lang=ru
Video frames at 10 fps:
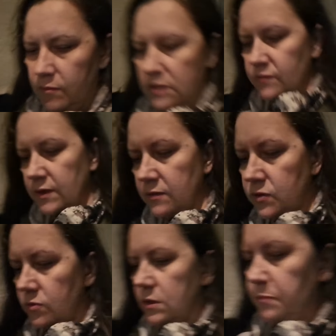В москве
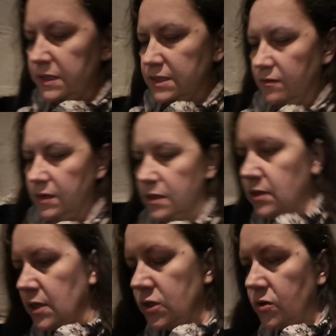все это
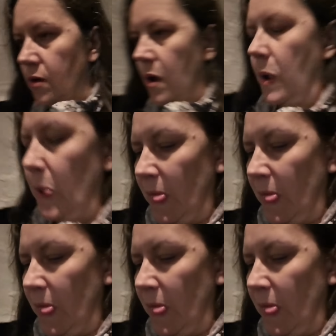поставлено хорошо.